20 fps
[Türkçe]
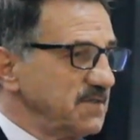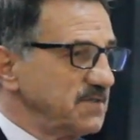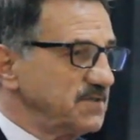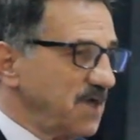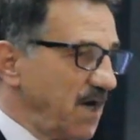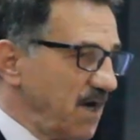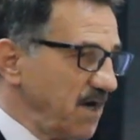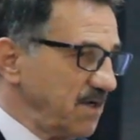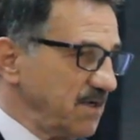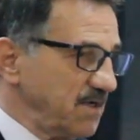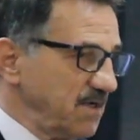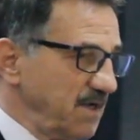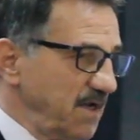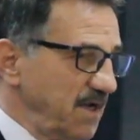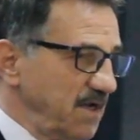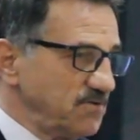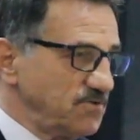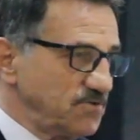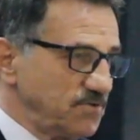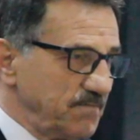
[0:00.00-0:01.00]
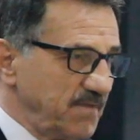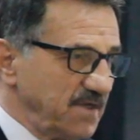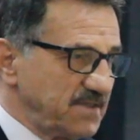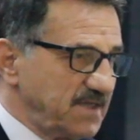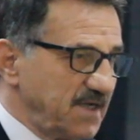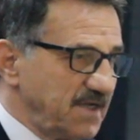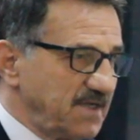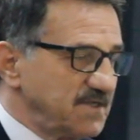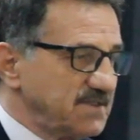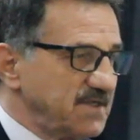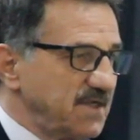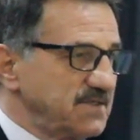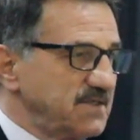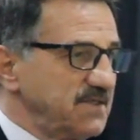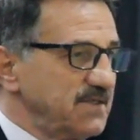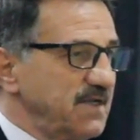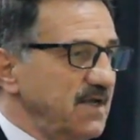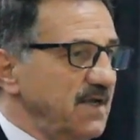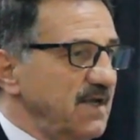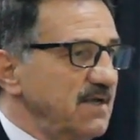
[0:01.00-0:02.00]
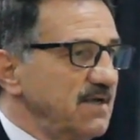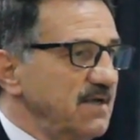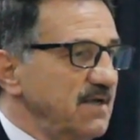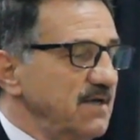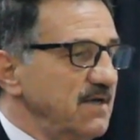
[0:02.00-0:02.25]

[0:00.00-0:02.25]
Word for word: Çankırı Endüstri Meslek Lisesi'nde,